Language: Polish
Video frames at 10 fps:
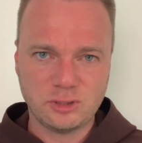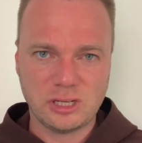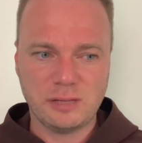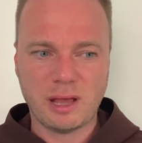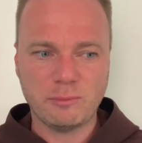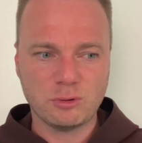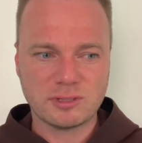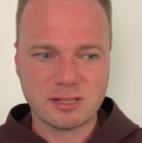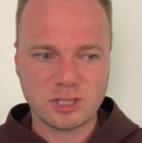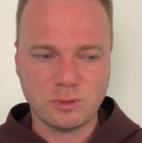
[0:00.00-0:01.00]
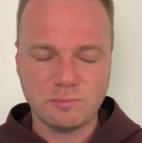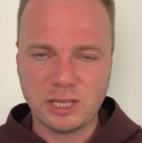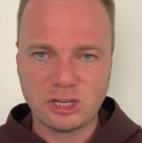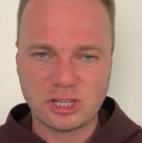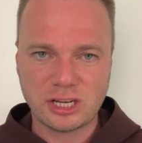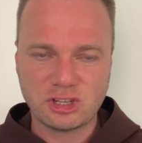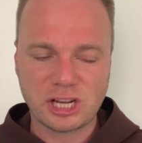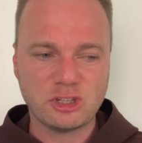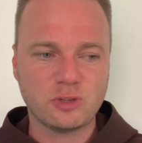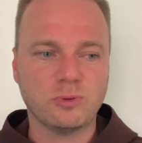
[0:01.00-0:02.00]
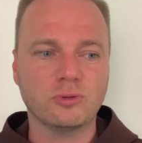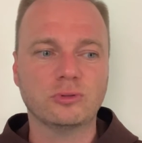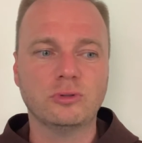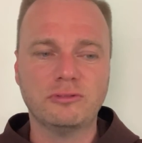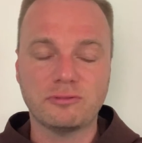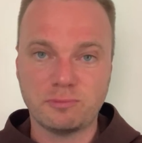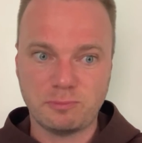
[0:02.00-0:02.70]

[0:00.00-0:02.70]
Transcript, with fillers: czyli mamy już za sobą pierwsze sześć punktów,